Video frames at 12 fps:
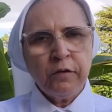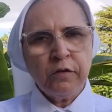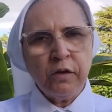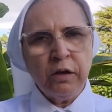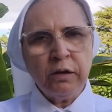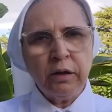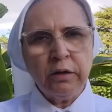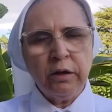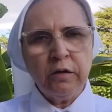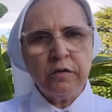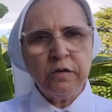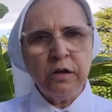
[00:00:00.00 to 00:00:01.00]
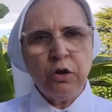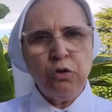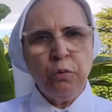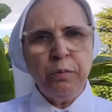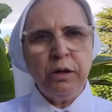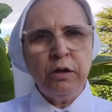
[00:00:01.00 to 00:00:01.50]
Santa Teresinha
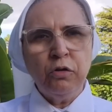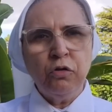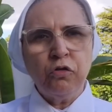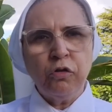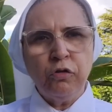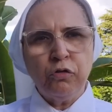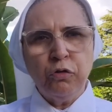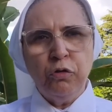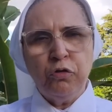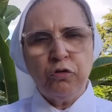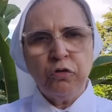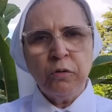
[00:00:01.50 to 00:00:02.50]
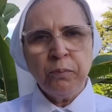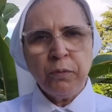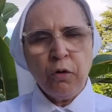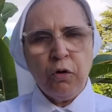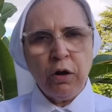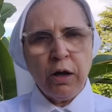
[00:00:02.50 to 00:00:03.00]
do Menino Jesus,
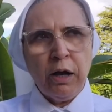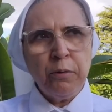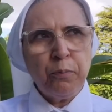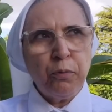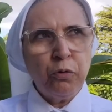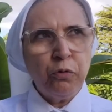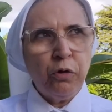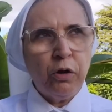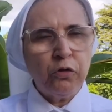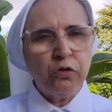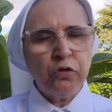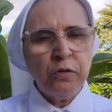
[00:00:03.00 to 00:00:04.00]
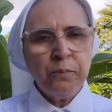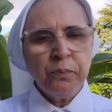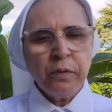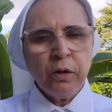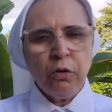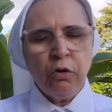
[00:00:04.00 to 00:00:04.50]
rogai por nós.
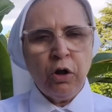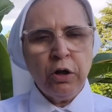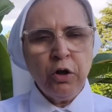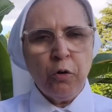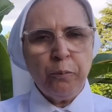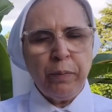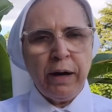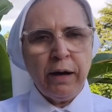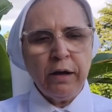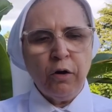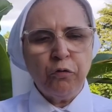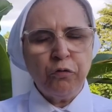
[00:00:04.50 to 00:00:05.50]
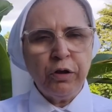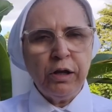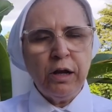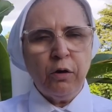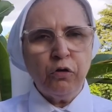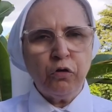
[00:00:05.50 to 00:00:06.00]
Glória ao Pai, ao
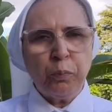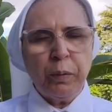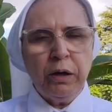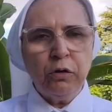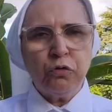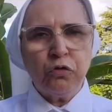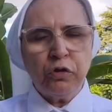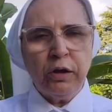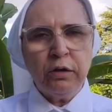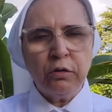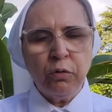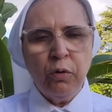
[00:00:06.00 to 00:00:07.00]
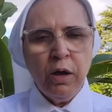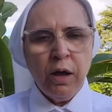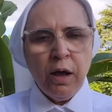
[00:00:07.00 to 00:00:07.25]
Filho e ao Espírito Santo,